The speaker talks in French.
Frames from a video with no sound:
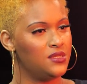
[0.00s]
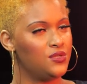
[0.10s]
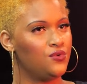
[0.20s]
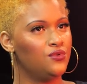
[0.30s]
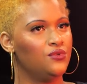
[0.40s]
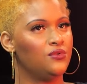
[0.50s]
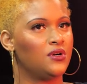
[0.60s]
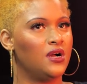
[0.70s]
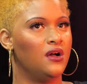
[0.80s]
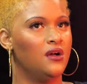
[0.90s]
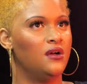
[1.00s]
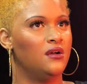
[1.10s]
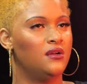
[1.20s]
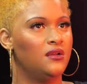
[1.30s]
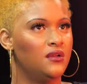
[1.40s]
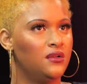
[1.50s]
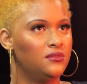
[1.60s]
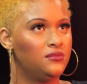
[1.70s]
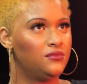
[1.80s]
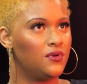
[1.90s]
Et du coup, donc, euh,
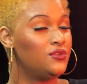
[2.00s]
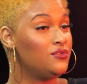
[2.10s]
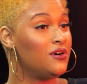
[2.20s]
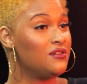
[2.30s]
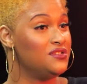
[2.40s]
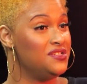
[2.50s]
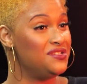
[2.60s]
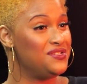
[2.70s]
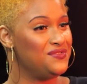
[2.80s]
toi, tu grandis,